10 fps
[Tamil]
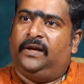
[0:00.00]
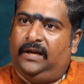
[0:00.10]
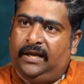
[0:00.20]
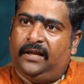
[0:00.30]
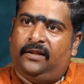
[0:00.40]

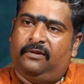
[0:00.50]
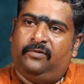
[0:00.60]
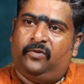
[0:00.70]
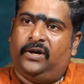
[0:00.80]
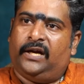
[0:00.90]
இல்லைங்கிறதே
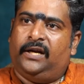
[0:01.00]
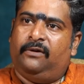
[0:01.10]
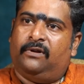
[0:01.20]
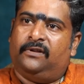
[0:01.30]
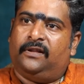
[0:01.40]
வந்து ஒரு
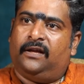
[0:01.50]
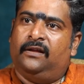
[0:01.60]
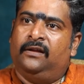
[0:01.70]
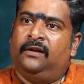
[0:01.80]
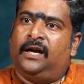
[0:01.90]
நெகட்டிவ் வார்த்தை தான்
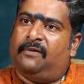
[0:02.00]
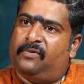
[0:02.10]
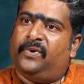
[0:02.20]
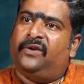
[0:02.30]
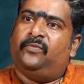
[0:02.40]

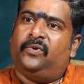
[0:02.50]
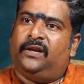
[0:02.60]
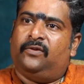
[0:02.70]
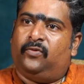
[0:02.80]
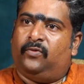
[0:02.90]
அப்போ பேசும்போதே
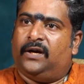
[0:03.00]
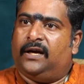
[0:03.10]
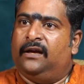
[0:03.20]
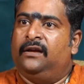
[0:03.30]
என்ன சொல்லுவாங்க